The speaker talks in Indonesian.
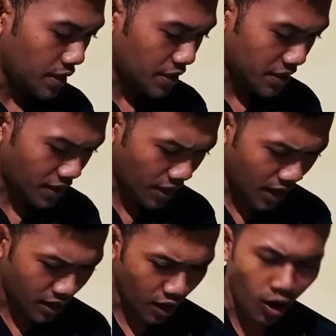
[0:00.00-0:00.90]
Di
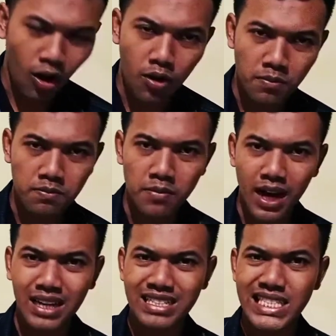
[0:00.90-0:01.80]
tengah
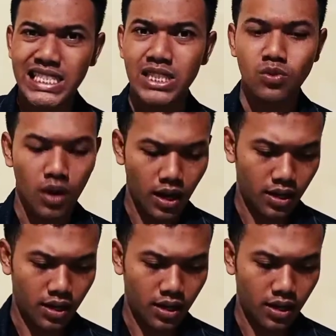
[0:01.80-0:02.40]
gelombang jiwa